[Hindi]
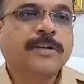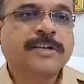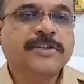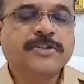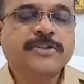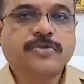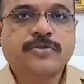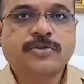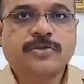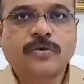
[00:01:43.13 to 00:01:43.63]

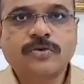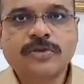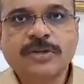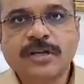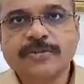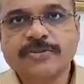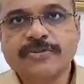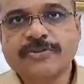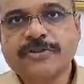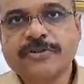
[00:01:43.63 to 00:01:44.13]
तीन सौ
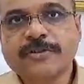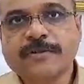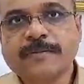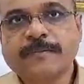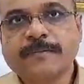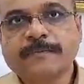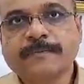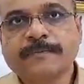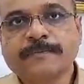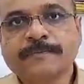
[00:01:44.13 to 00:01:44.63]
चौसठ
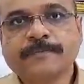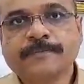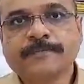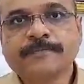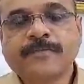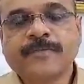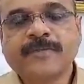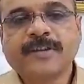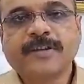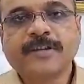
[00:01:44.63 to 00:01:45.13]

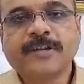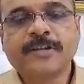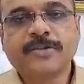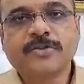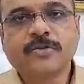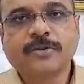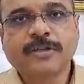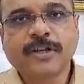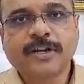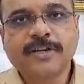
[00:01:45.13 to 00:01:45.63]

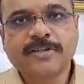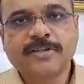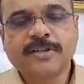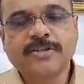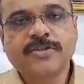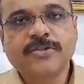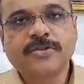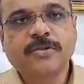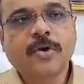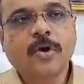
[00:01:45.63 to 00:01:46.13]
तीन सौ
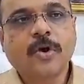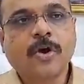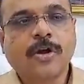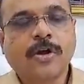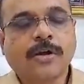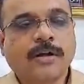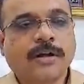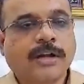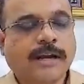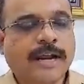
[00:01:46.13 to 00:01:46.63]
तिरसठ
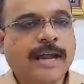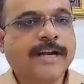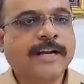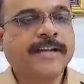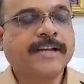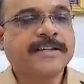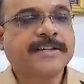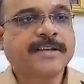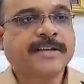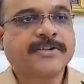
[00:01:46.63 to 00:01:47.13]
और
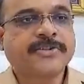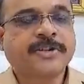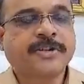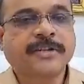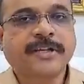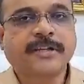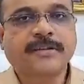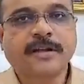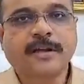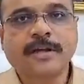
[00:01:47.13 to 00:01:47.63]
राइट के
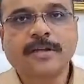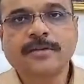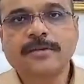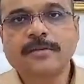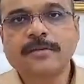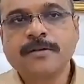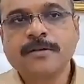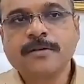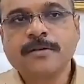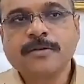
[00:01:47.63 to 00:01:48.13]
सेक्शन के
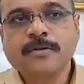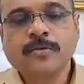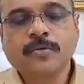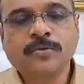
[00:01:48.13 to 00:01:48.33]
तहत